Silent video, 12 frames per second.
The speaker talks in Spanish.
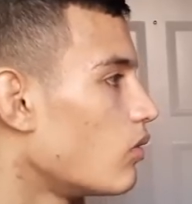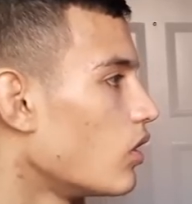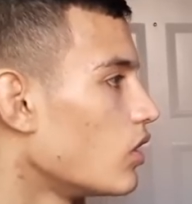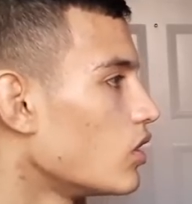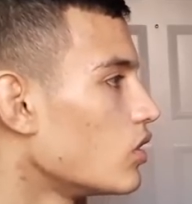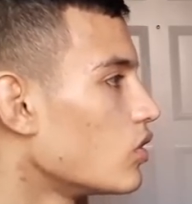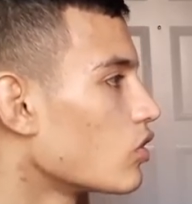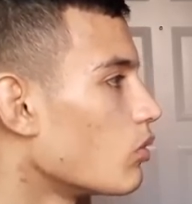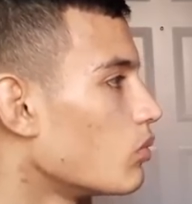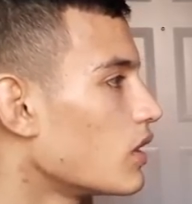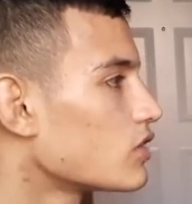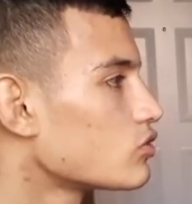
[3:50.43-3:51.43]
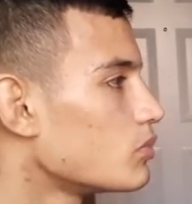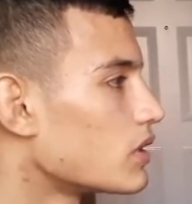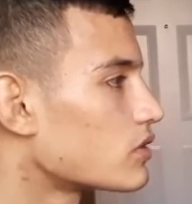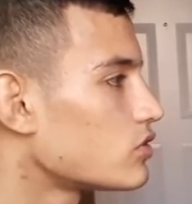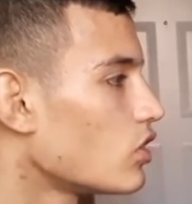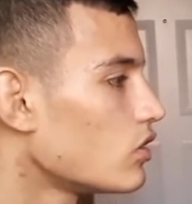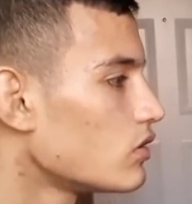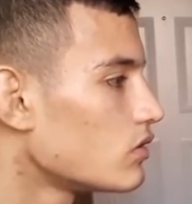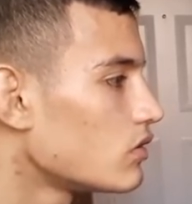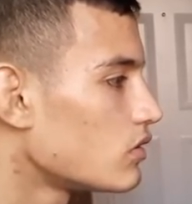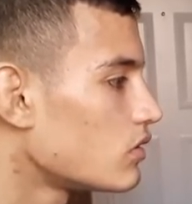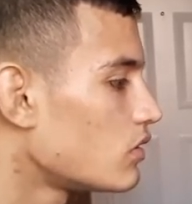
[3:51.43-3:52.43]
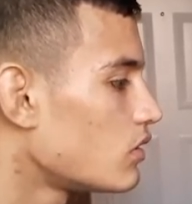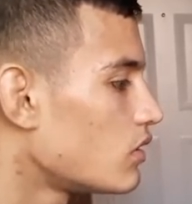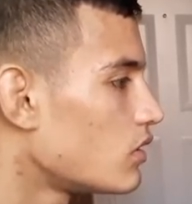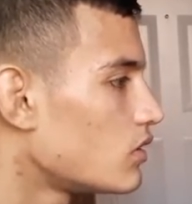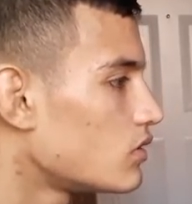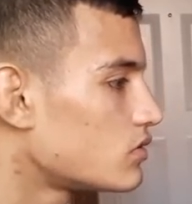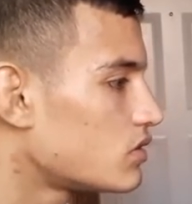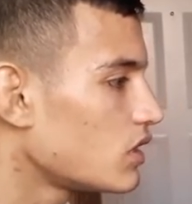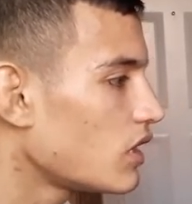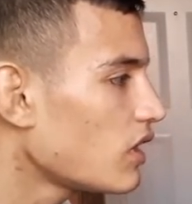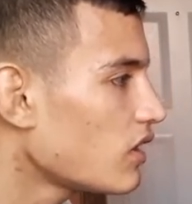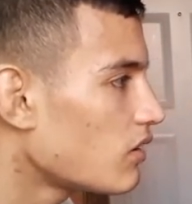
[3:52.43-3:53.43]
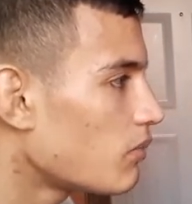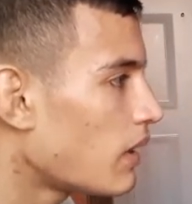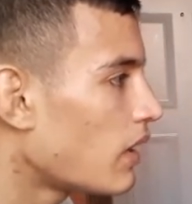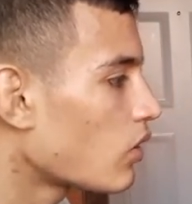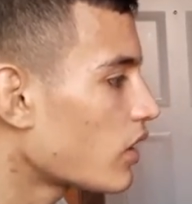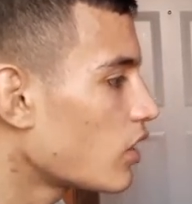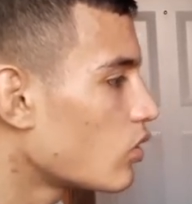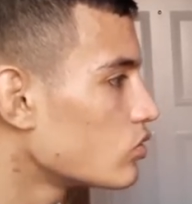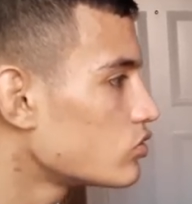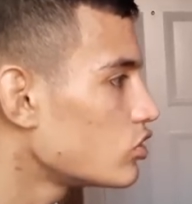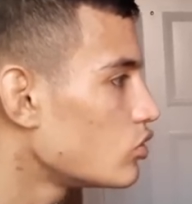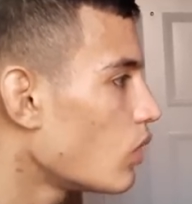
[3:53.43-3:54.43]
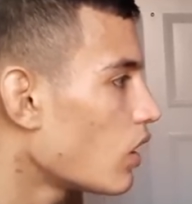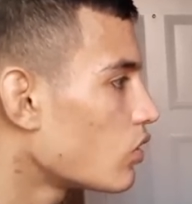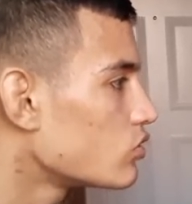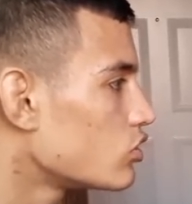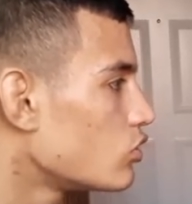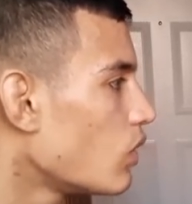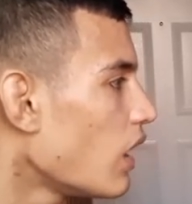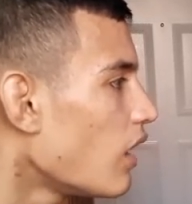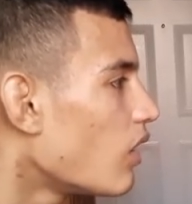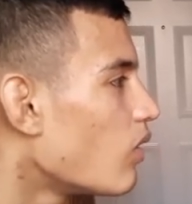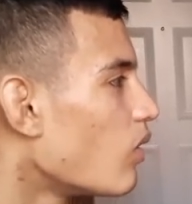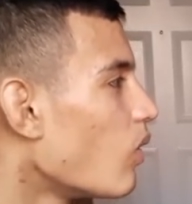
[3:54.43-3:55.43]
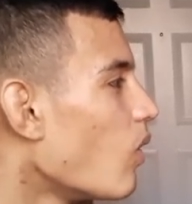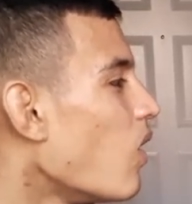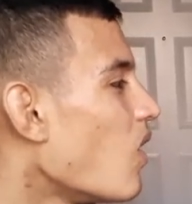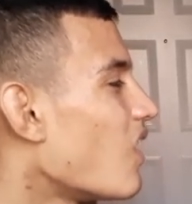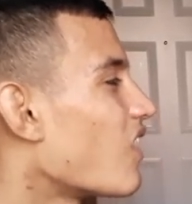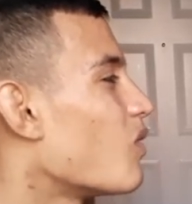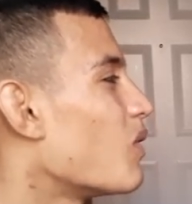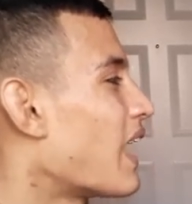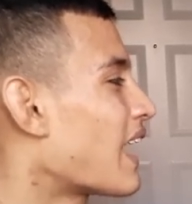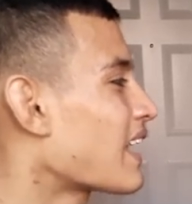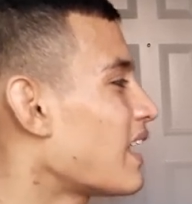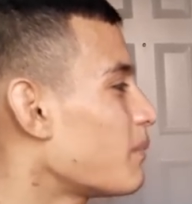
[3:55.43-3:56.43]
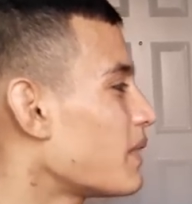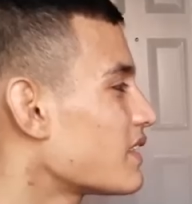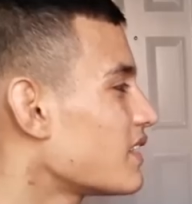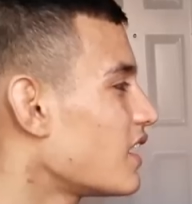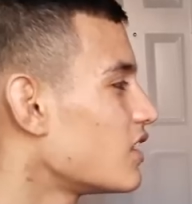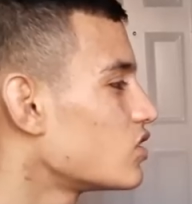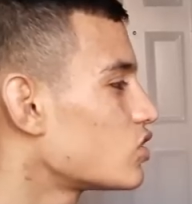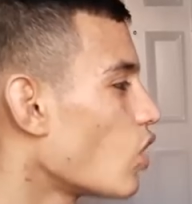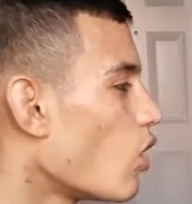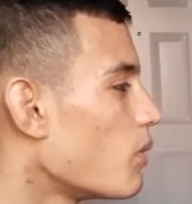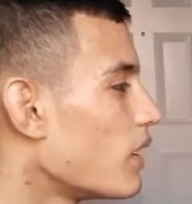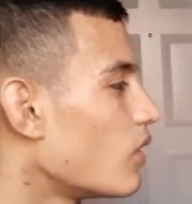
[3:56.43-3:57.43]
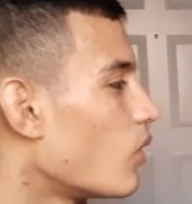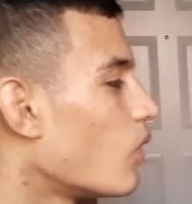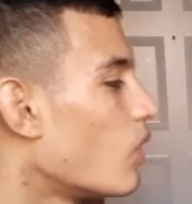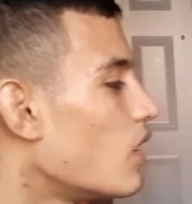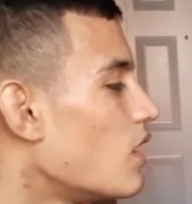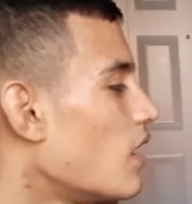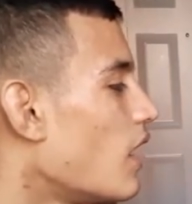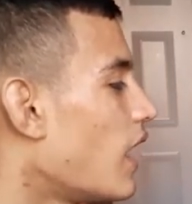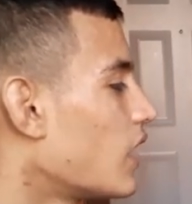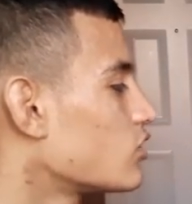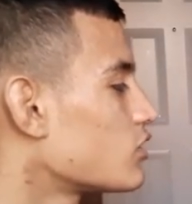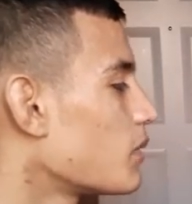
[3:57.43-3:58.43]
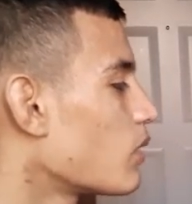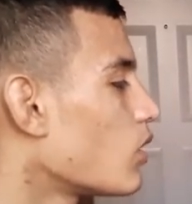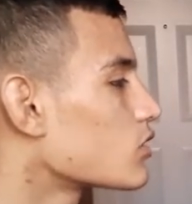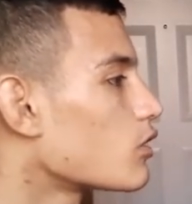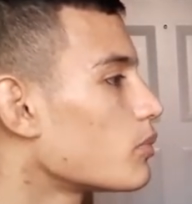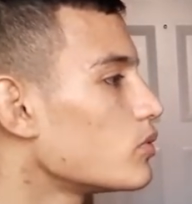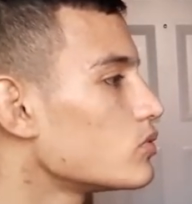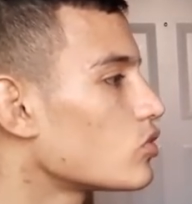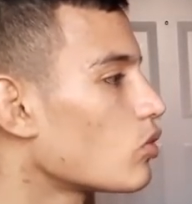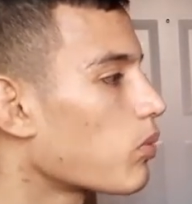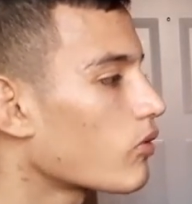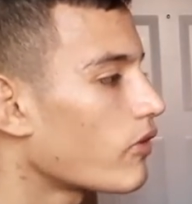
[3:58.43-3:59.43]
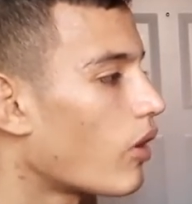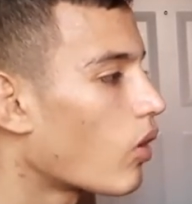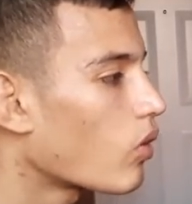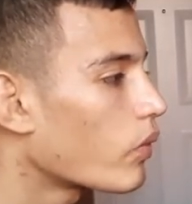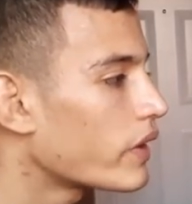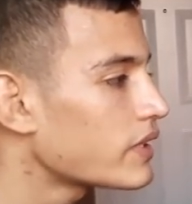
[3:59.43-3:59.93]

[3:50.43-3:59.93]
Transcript: Oh, como una sumersión. Sigue, vean lo que él continúa, continúa. Oh, como la agarra la pierna. Tómelo. Anóteme cuatro puntos, por favor,